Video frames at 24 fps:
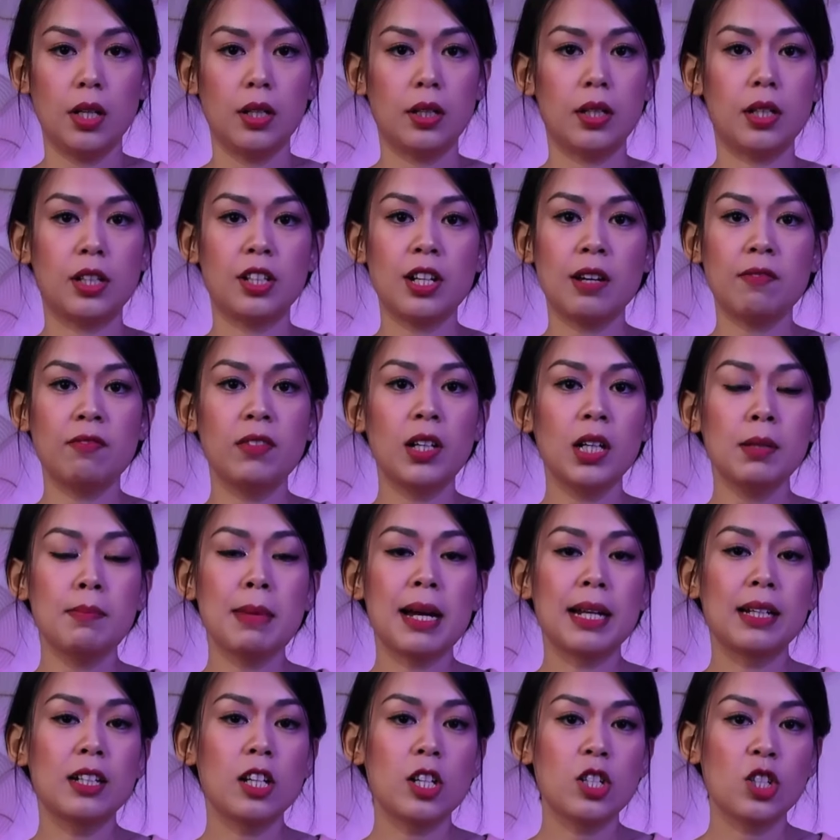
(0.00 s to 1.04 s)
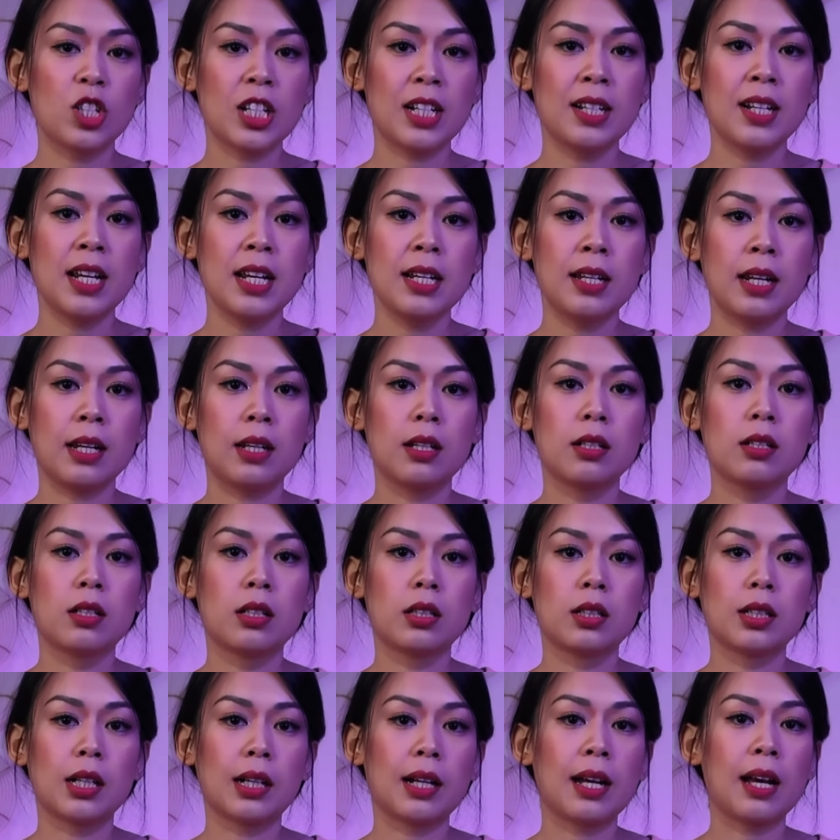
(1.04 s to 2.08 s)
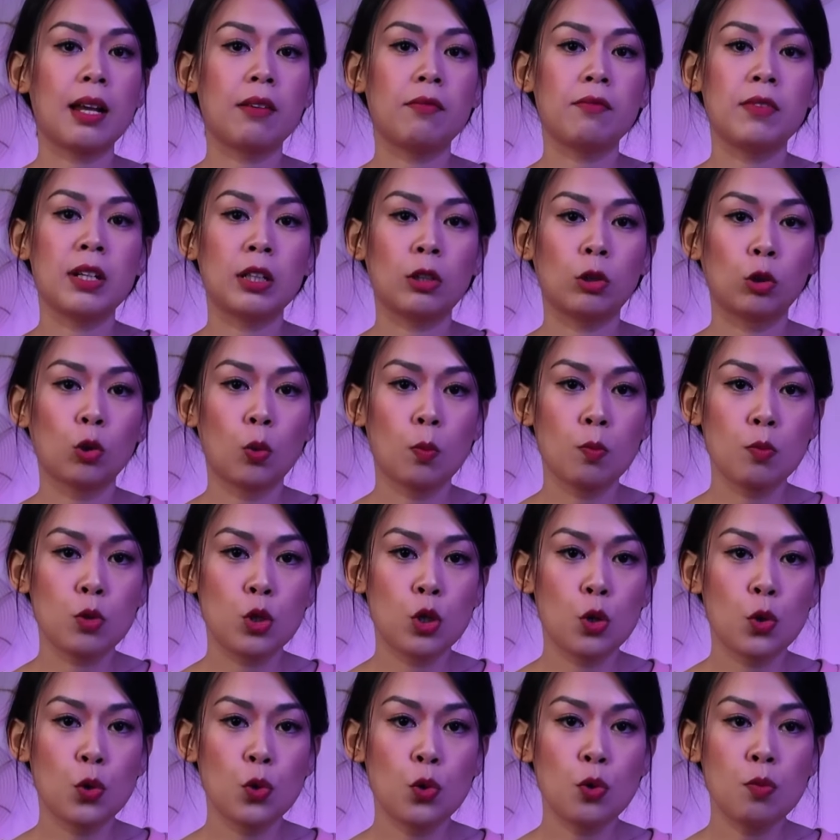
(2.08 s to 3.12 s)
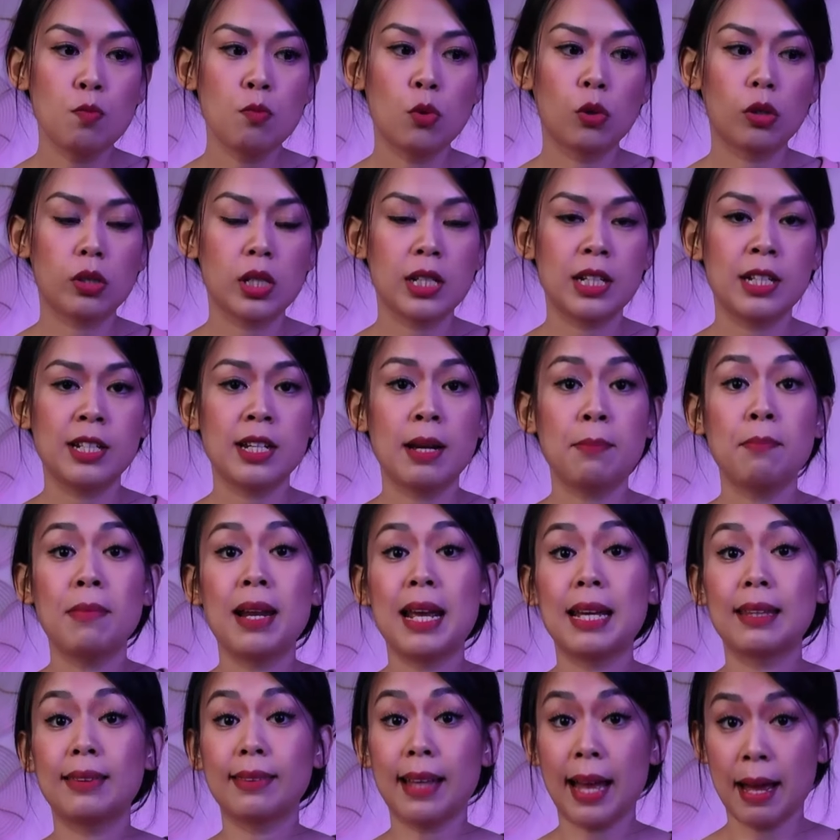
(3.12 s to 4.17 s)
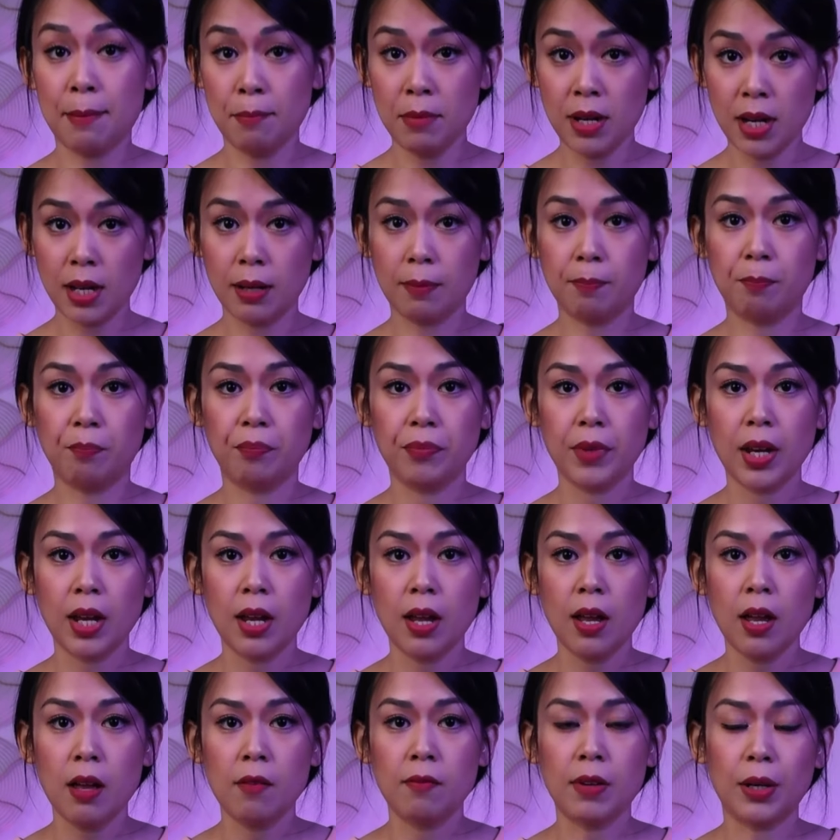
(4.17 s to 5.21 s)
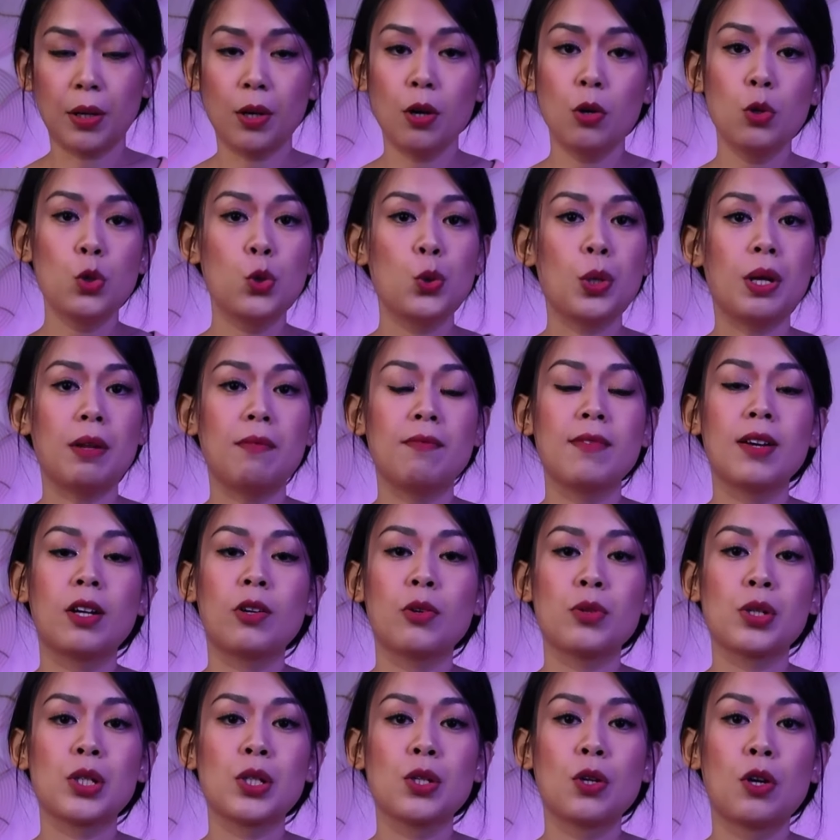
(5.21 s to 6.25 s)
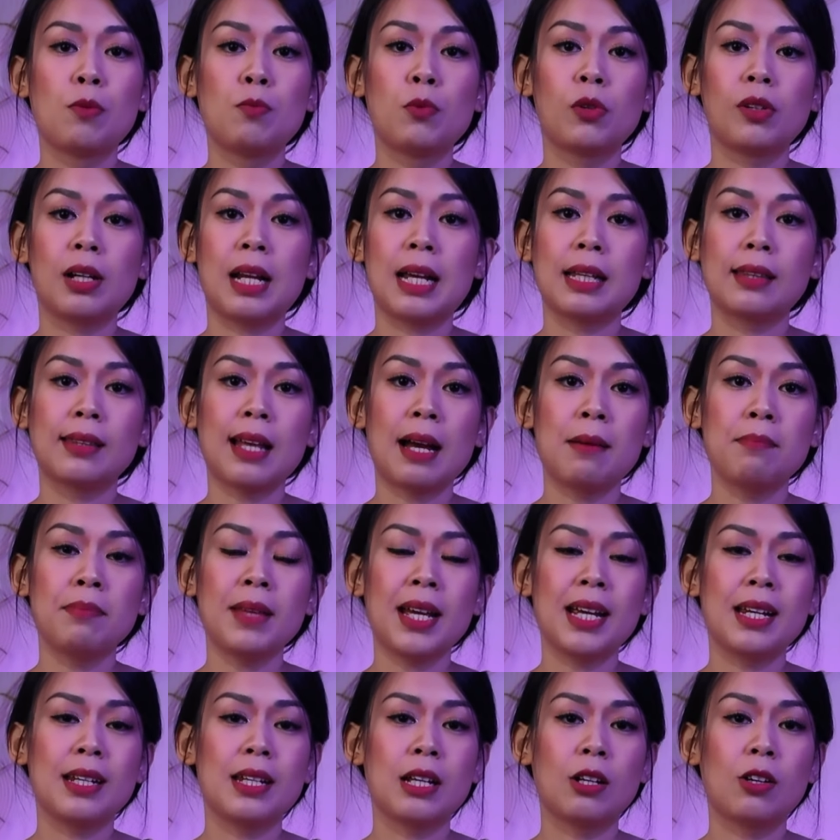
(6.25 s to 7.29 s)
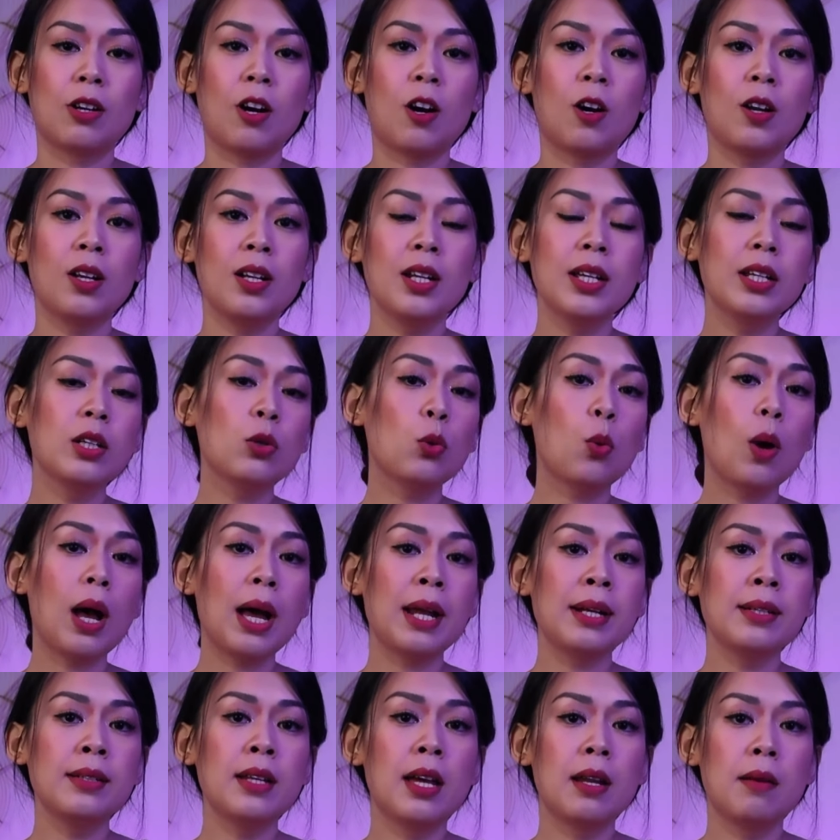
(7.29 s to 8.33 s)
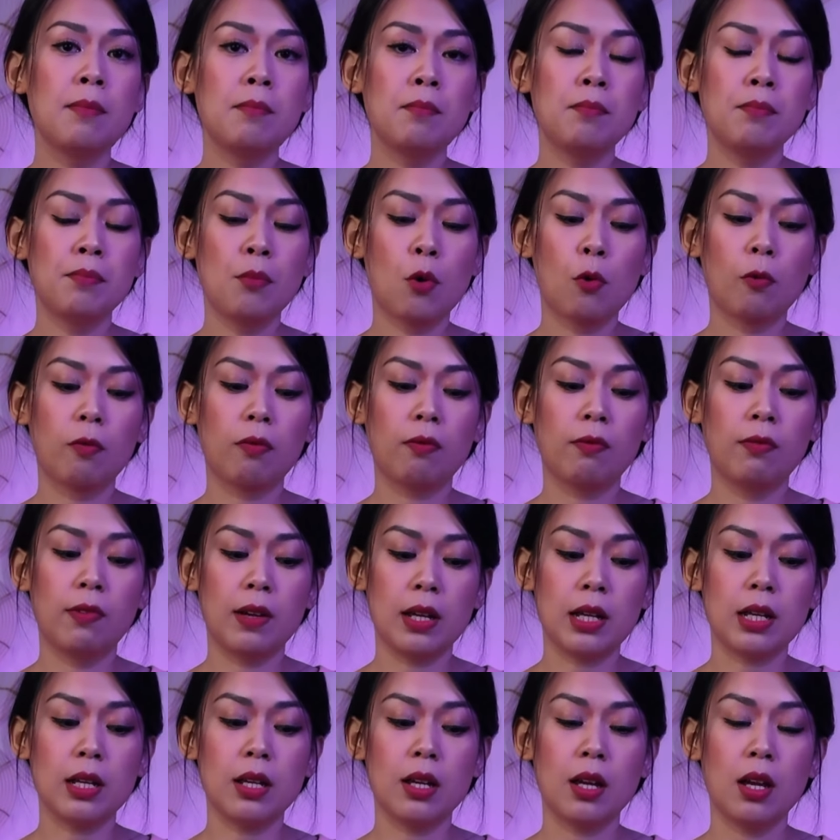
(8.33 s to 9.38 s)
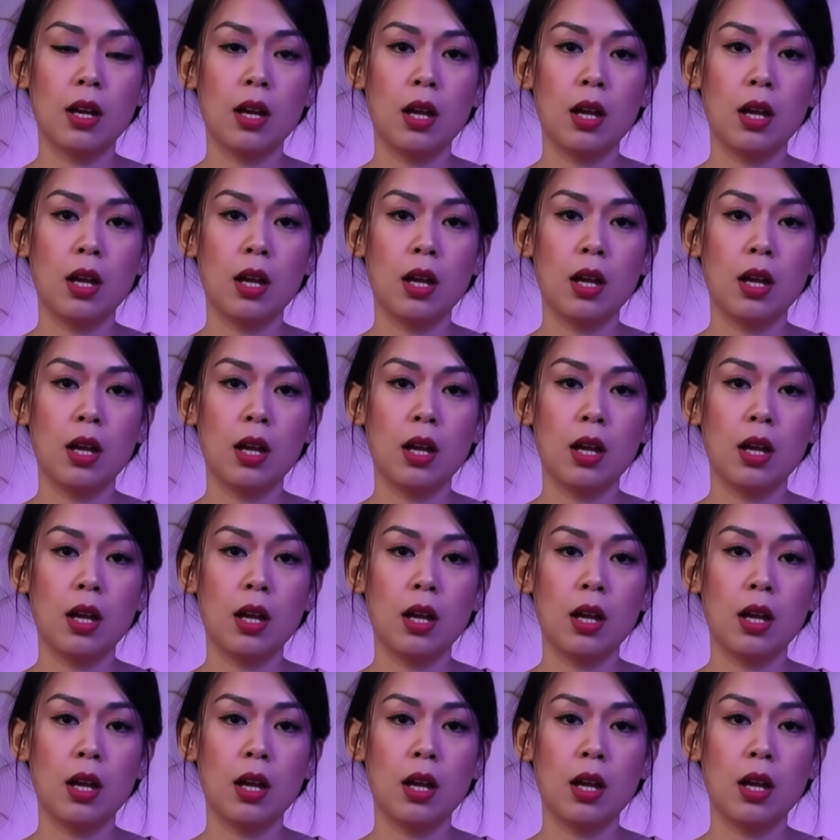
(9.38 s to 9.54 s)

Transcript: Thật ra với bản thân Jennie thì thường thực hành việc tụng chú một trăm lẻ tám lần. Và câu chuyện về con số một trăm lẻ tám này thì có liên quan đến một vị,